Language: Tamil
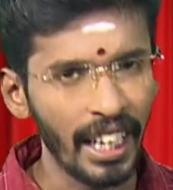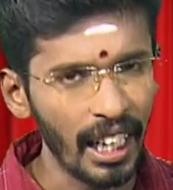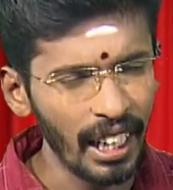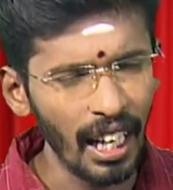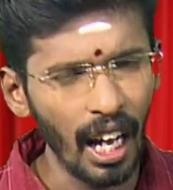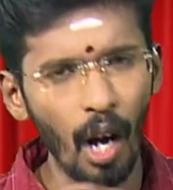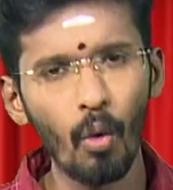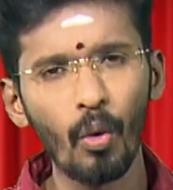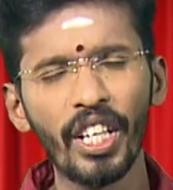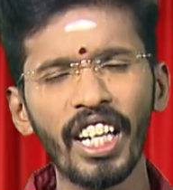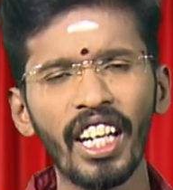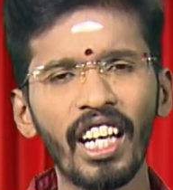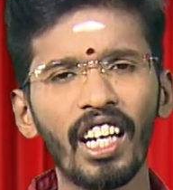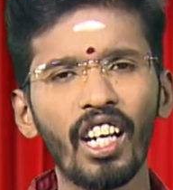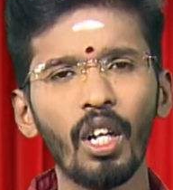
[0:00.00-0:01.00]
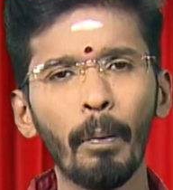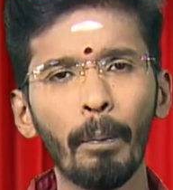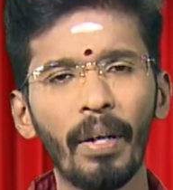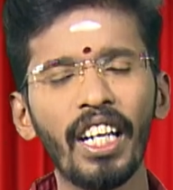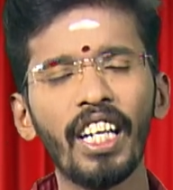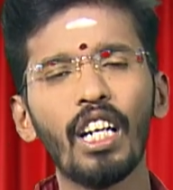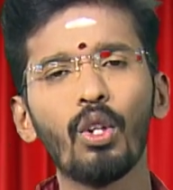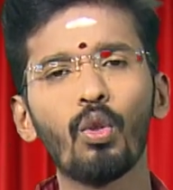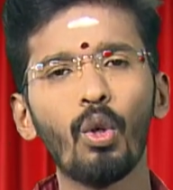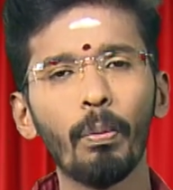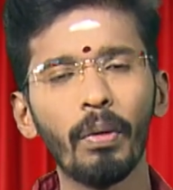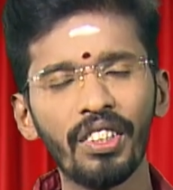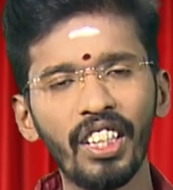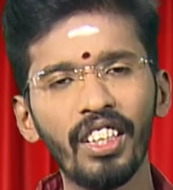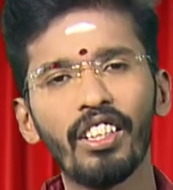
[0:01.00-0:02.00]
எல்லா உயிரினங்களும் படுகிற
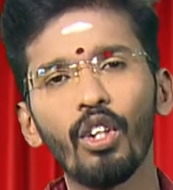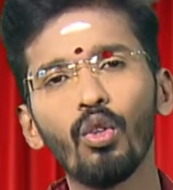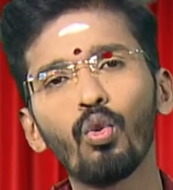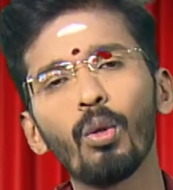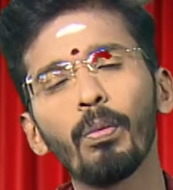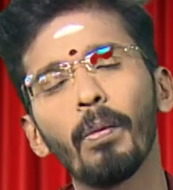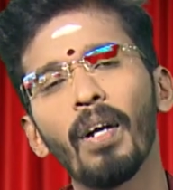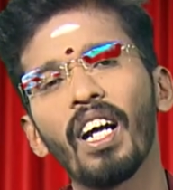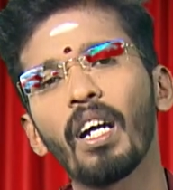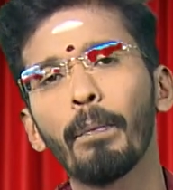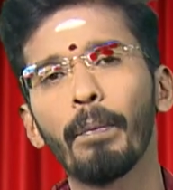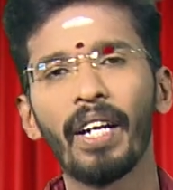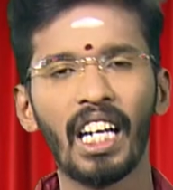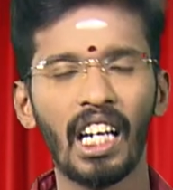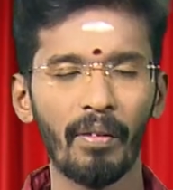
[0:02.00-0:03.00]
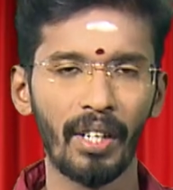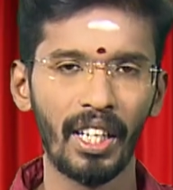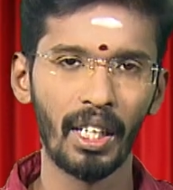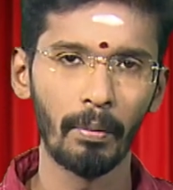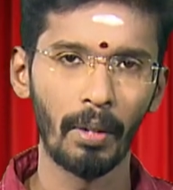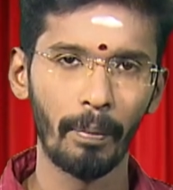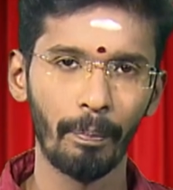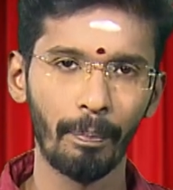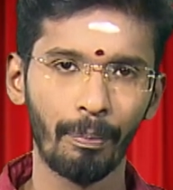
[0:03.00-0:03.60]
துன்பத்தை தன் துன்பமாக பார்க்க வேண்டுமா